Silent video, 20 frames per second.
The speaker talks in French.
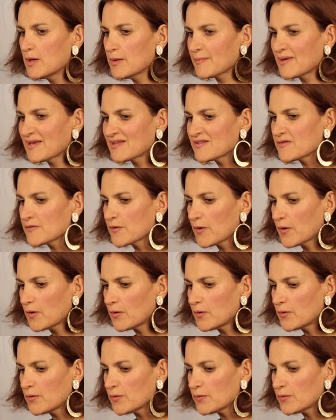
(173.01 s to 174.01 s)

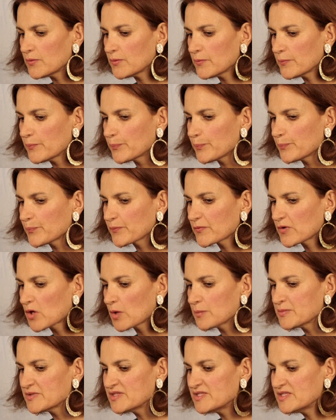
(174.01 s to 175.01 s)
Maintenant, euh,
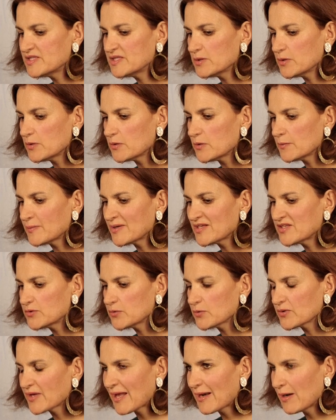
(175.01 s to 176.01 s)
comme dit euh,
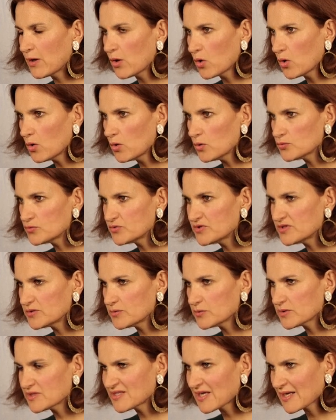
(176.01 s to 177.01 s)
Mathieu Galland,
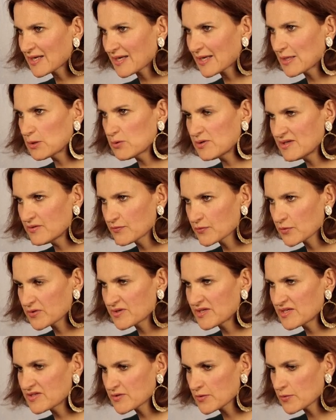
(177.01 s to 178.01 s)
qui a créé le livre
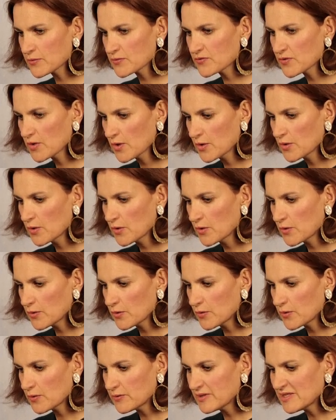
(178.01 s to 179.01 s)
des
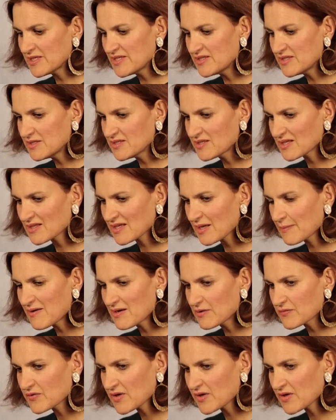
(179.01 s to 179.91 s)
euh, il dit cette très belle